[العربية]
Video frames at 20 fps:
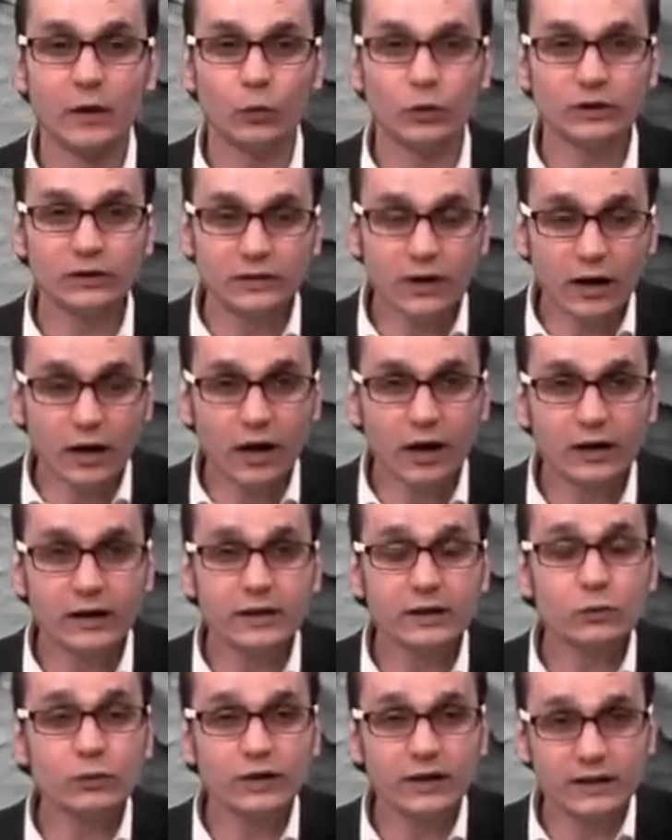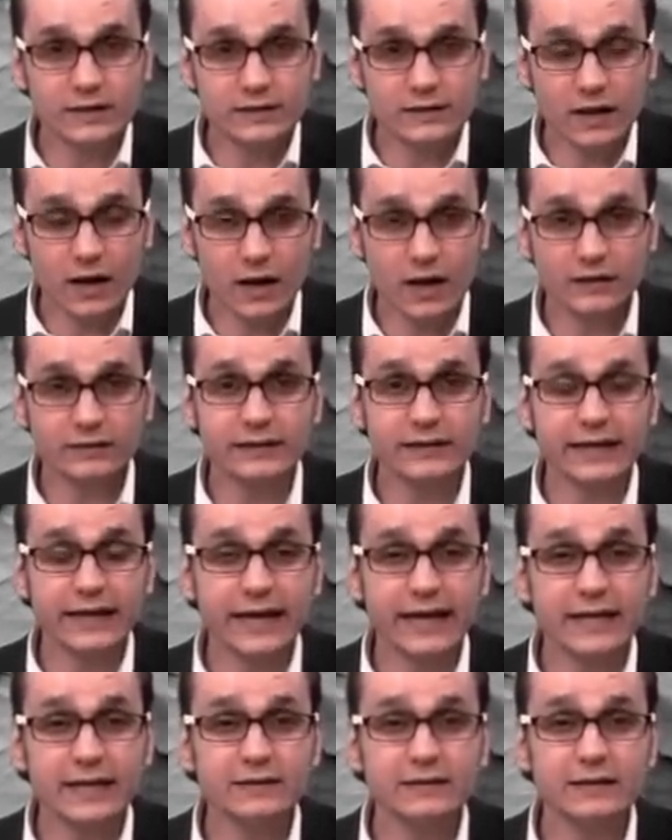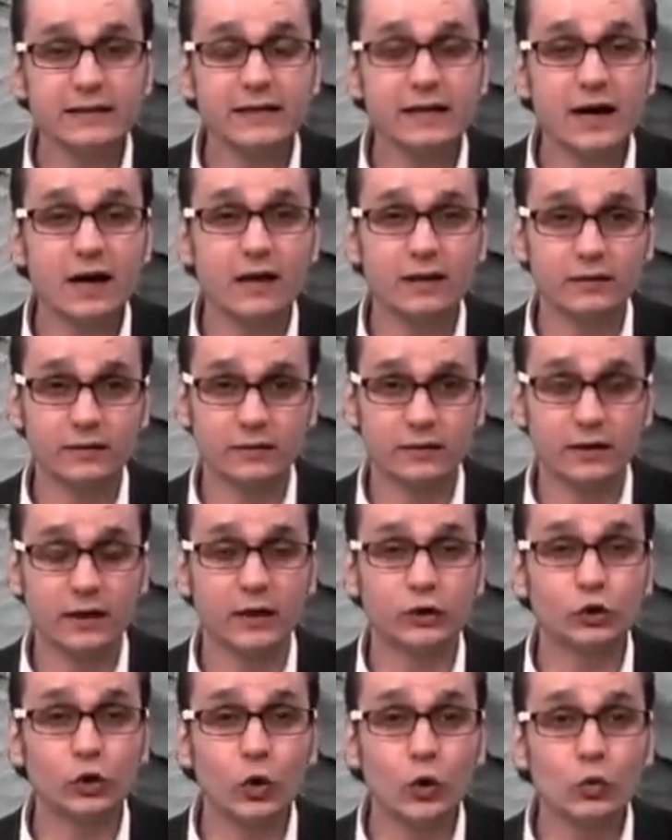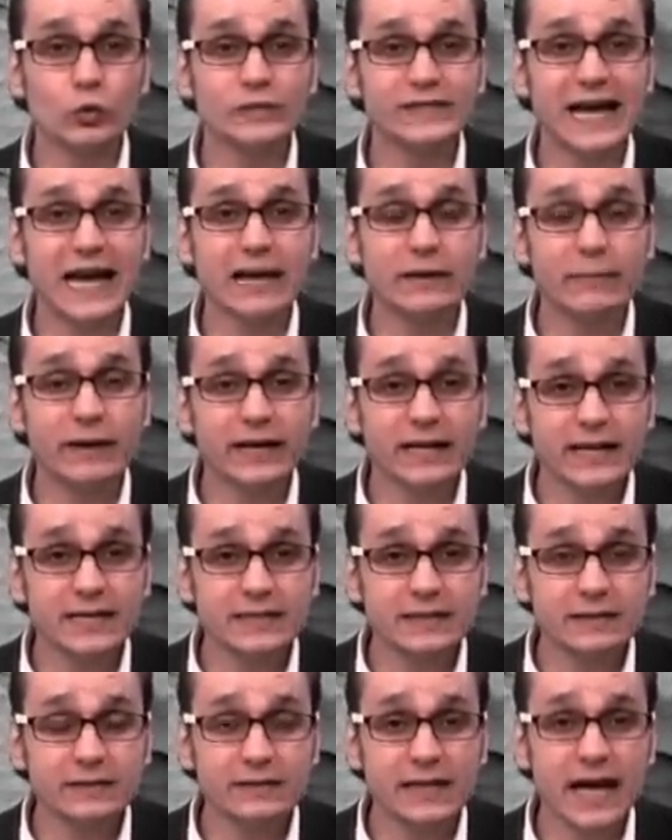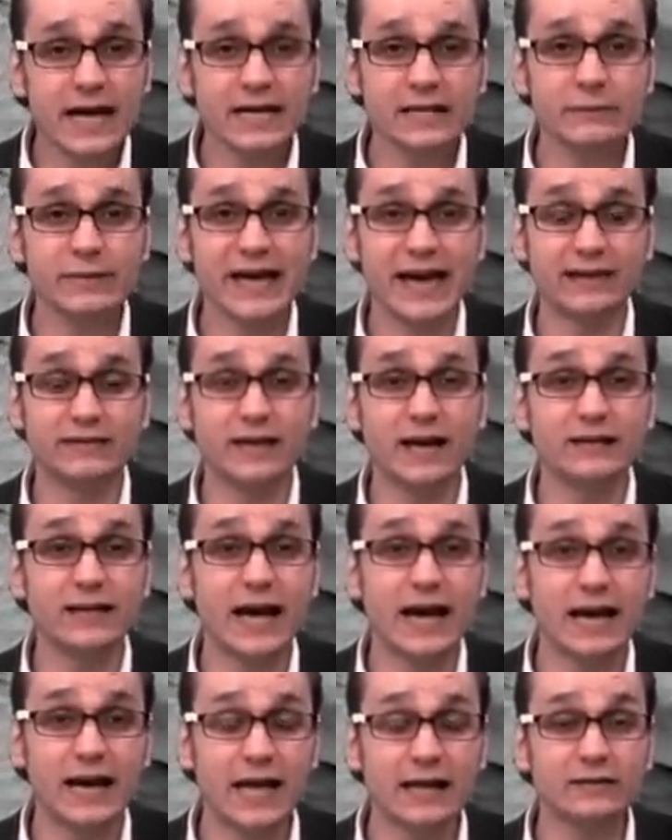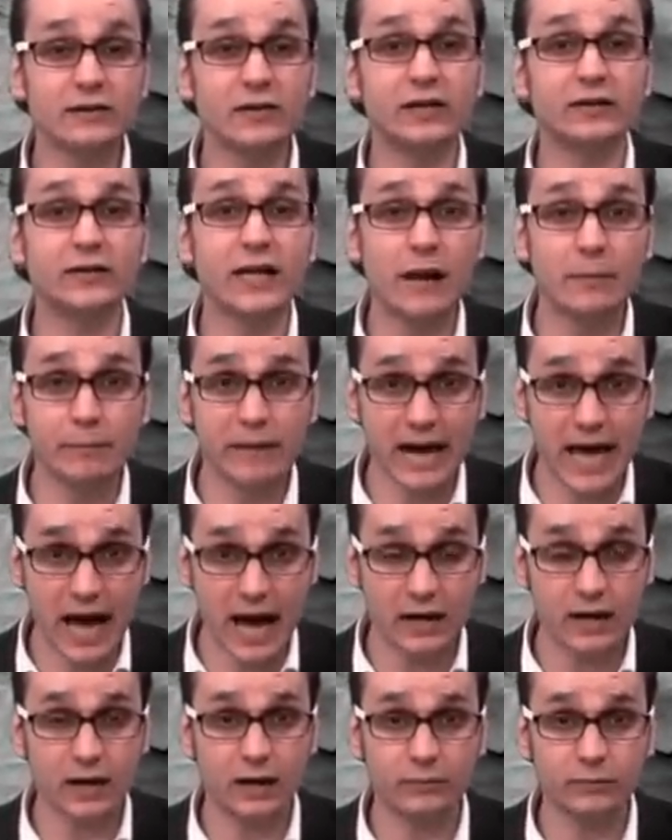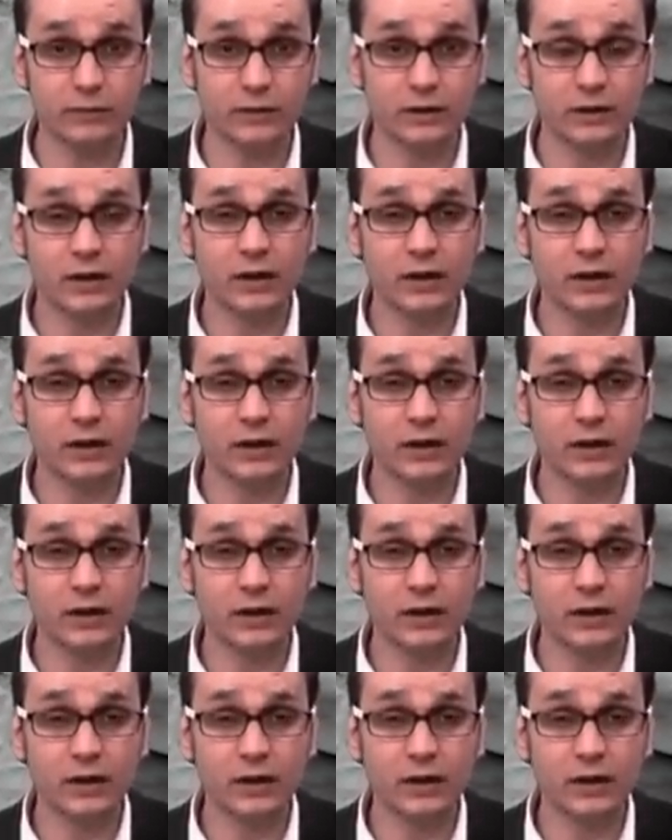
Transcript: والتقارير والإحصاءات اللي خلت إيران تحوز على المركز الثاني بإعداد حالات الإعدام بالعالم